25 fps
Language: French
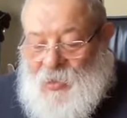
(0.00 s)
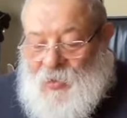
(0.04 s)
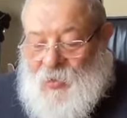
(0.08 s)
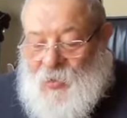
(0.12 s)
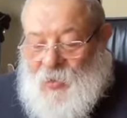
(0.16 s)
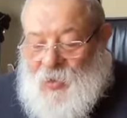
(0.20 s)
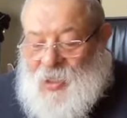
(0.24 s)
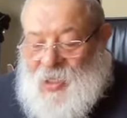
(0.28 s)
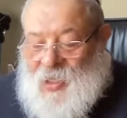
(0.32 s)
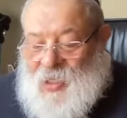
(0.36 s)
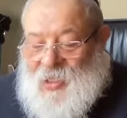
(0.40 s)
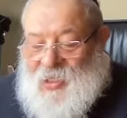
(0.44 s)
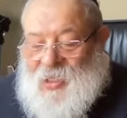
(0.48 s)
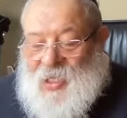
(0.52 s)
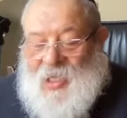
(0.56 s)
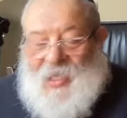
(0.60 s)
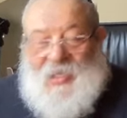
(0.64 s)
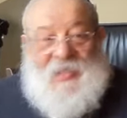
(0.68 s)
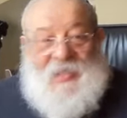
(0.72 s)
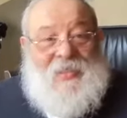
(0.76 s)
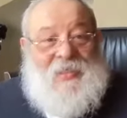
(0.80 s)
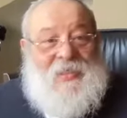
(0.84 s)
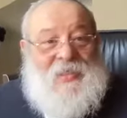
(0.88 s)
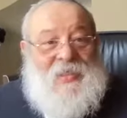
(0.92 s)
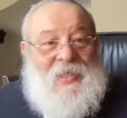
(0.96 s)
Donc il n'y a
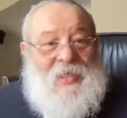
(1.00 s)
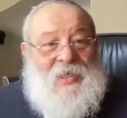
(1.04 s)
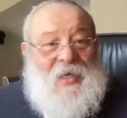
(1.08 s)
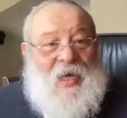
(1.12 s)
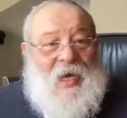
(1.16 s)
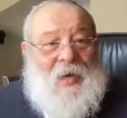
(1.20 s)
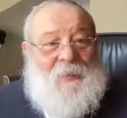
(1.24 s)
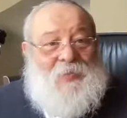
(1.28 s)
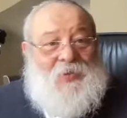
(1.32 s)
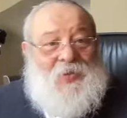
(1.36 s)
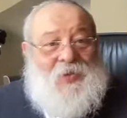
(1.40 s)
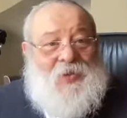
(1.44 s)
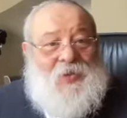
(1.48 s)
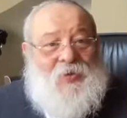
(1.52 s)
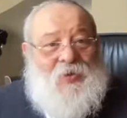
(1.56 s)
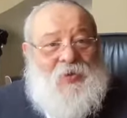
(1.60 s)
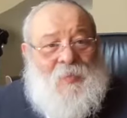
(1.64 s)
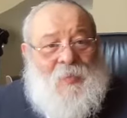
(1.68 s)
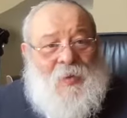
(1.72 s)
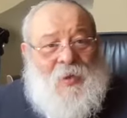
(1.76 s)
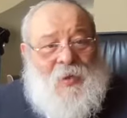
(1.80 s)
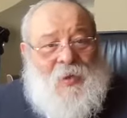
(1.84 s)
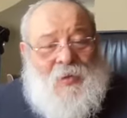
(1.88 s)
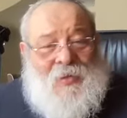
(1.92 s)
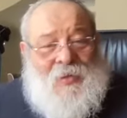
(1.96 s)
ici
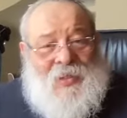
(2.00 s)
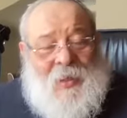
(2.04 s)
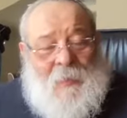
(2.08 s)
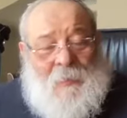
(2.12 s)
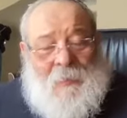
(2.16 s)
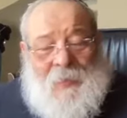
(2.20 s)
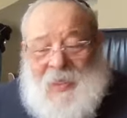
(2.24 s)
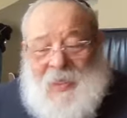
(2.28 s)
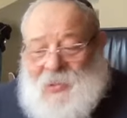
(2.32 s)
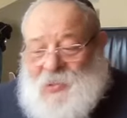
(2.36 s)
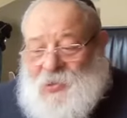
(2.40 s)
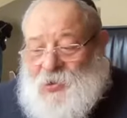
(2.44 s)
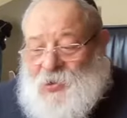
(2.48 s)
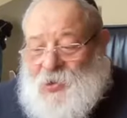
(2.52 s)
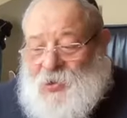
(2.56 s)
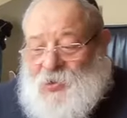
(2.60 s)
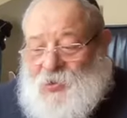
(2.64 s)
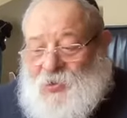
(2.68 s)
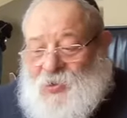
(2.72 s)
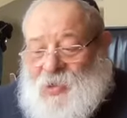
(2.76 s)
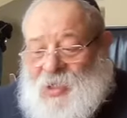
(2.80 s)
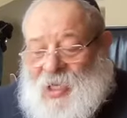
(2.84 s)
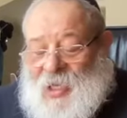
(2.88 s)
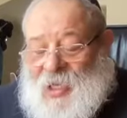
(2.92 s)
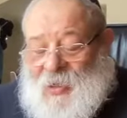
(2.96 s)
absolument, d'après ce que
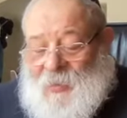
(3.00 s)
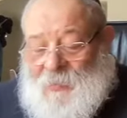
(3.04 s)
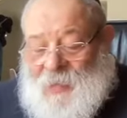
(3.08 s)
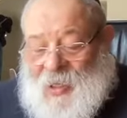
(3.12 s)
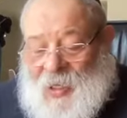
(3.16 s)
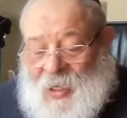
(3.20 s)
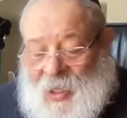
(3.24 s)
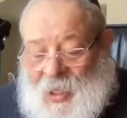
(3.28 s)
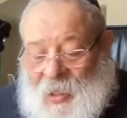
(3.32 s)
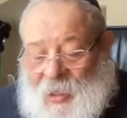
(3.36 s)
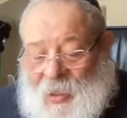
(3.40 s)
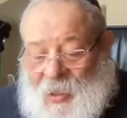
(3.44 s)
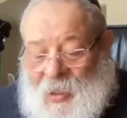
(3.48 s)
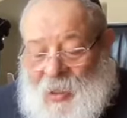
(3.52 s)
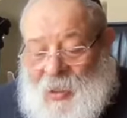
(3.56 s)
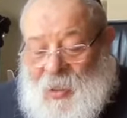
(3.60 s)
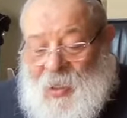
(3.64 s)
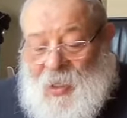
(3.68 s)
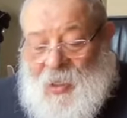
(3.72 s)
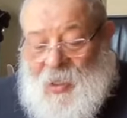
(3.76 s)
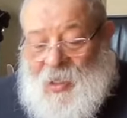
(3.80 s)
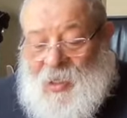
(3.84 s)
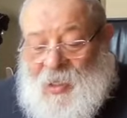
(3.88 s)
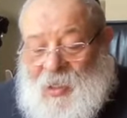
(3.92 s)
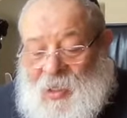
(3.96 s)
nous dit l'Agmara,
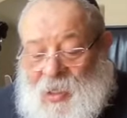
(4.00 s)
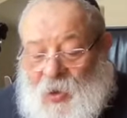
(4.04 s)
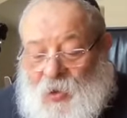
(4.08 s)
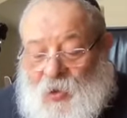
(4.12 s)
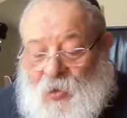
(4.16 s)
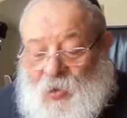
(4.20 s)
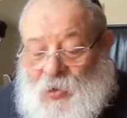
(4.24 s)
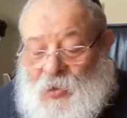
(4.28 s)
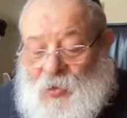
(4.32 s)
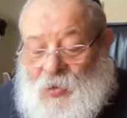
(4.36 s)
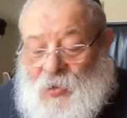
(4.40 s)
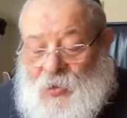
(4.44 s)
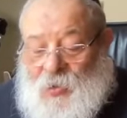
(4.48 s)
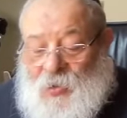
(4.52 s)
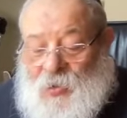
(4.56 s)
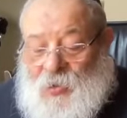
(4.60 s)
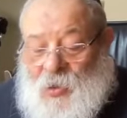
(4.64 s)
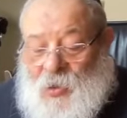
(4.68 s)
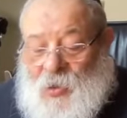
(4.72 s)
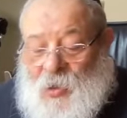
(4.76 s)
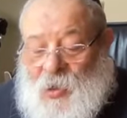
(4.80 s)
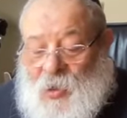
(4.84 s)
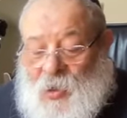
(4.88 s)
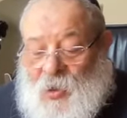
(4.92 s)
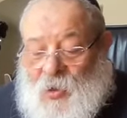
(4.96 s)
il n'y a
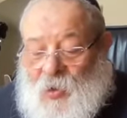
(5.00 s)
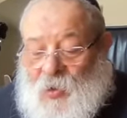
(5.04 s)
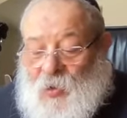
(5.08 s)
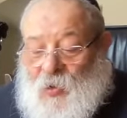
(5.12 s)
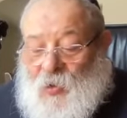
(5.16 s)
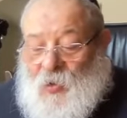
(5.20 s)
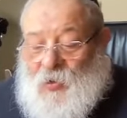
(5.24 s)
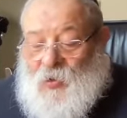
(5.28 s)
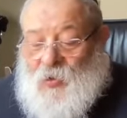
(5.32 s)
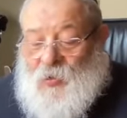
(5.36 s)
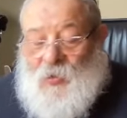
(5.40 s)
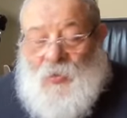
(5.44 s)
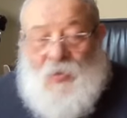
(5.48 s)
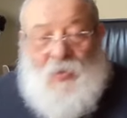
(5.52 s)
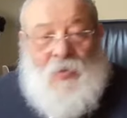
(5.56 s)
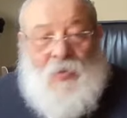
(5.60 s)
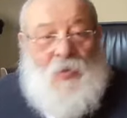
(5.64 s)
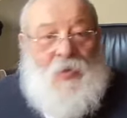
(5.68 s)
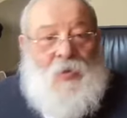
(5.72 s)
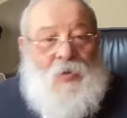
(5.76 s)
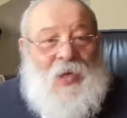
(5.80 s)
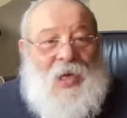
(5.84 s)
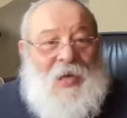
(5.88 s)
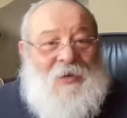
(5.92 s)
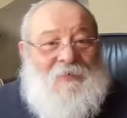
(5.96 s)
aucune, aucune,
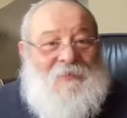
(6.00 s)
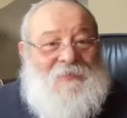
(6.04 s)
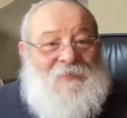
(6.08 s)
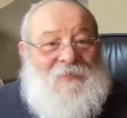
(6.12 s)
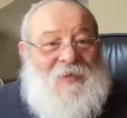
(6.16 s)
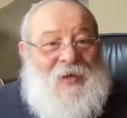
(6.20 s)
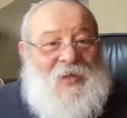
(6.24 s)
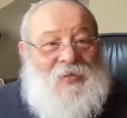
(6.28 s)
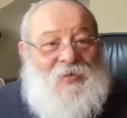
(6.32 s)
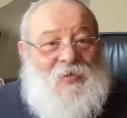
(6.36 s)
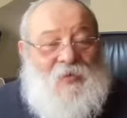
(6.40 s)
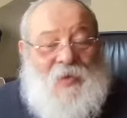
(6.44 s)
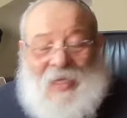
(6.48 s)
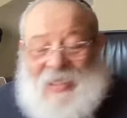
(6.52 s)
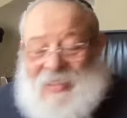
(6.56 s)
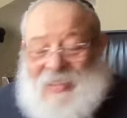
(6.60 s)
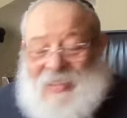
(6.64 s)
aucun fait du